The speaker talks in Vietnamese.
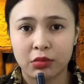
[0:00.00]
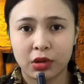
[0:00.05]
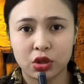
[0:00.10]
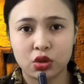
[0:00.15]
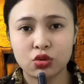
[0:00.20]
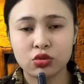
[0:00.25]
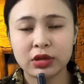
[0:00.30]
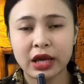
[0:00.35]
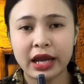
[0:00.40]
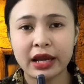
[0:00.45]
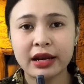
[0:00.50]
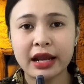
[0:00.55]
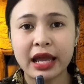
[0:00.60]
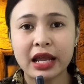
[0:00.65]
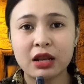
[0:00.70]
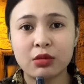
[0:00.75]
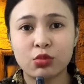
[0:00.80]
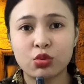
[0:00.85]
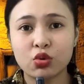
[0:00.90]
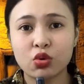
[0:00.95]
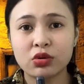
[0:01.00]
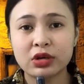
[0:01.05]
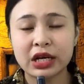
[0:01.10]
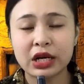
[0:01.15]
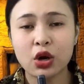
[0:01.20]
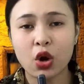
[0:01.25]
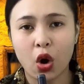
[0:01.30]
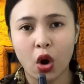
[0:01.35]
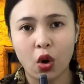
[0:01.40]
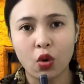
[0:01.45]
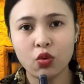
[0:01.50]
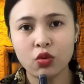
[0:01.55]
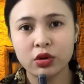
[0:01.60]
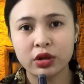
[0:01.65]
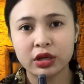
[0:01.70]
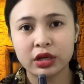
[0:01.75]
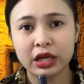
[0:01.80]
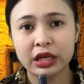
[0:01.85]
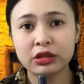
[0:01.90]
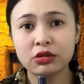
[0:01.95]
Mà chú thấy đây là một con rắn
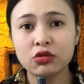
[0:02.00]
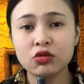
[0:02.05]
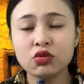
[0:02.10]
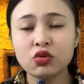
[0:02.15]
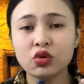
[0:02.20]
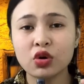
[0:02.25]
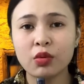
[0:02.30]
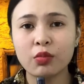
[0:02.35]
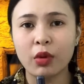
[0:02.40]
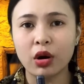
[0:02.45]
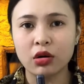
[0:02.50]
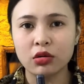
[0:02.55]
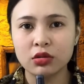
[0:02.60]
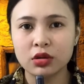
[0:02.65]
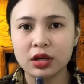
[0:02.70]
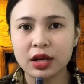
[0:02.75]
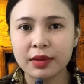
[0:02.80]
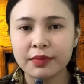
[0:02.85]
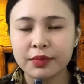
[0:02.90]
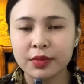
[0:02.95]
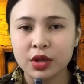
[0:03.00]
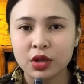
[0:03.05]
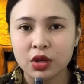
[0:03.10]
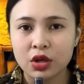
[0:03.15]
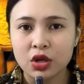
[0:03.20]
hổ, cái tướng của nó bự dữ lắm.